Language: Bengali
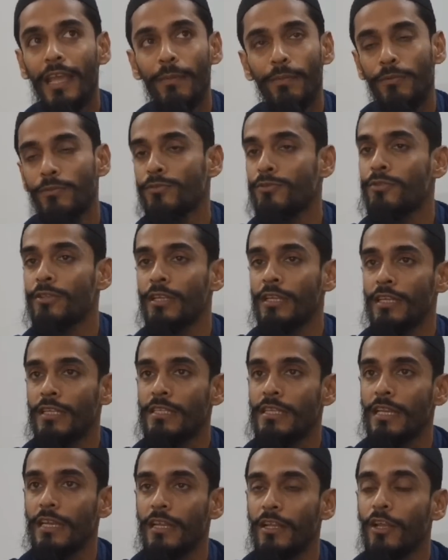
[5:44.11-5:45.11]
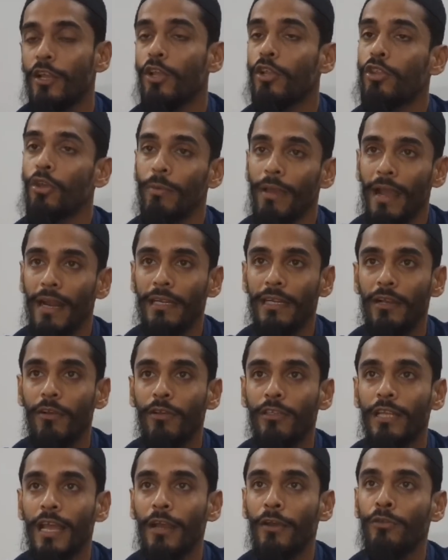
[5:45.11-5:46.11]
এই প্রস্তুতি নিচ্ছে তবে একটা
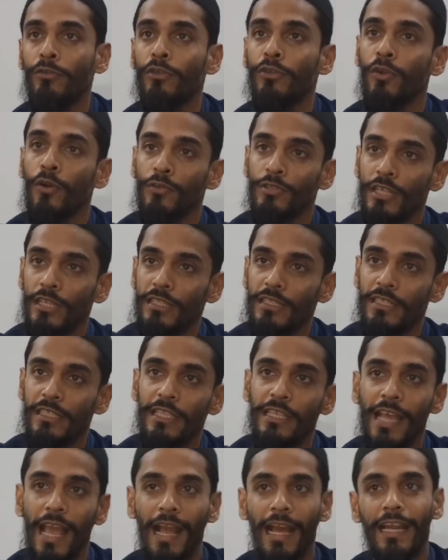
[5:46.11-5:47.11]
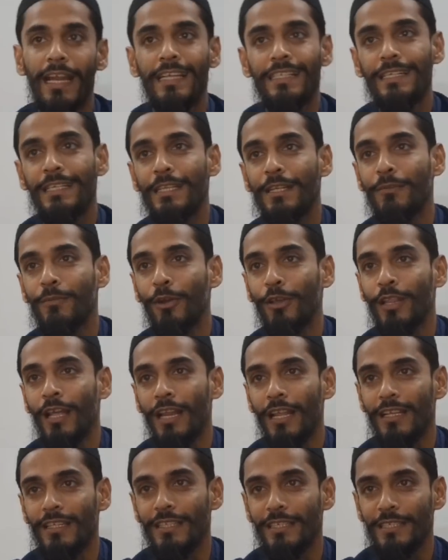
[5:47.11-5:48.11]
কথা এখন তো নওসাদ সিদ্দিকি একা রাজনীতির
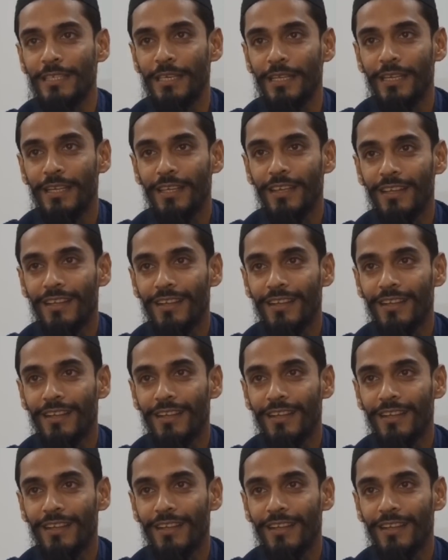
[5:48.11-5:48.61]
ময়দানে এসেছে